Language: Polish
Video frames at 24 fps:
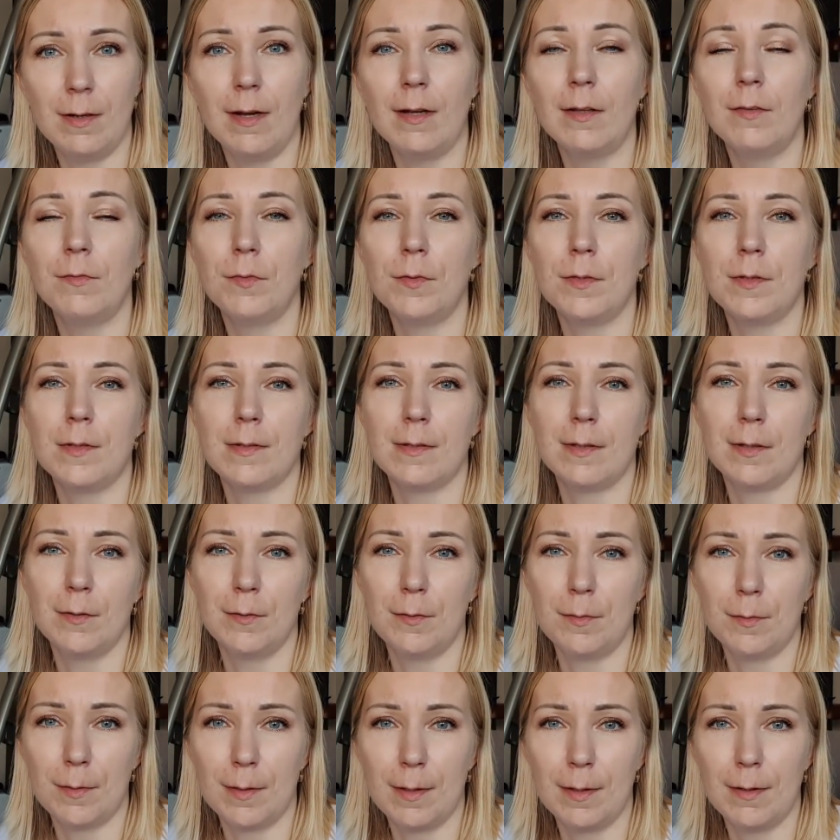a
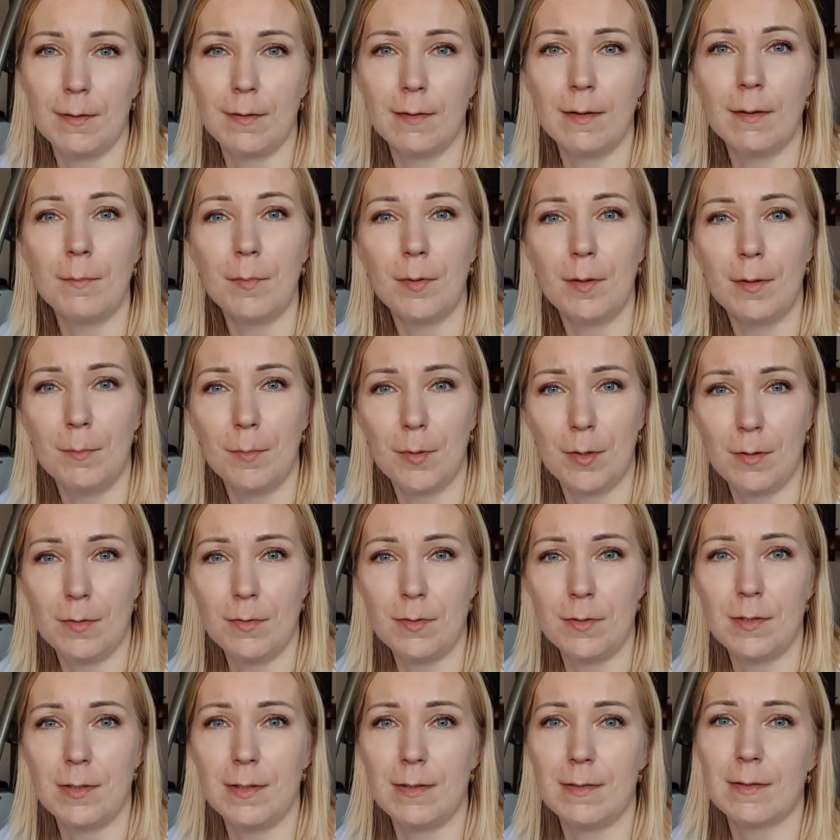22 na moim
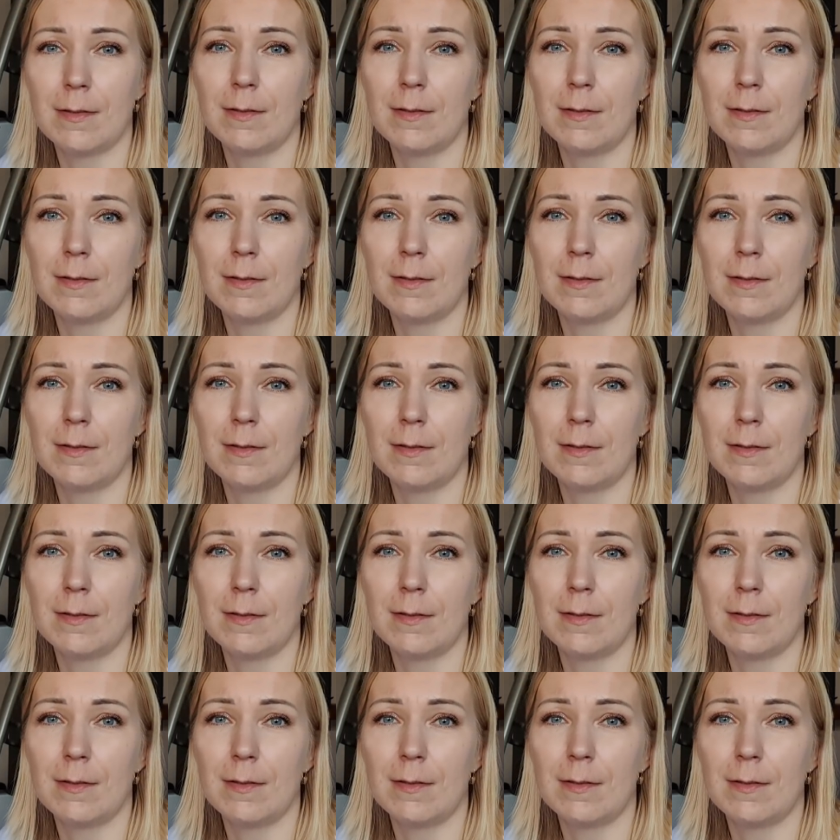koncie z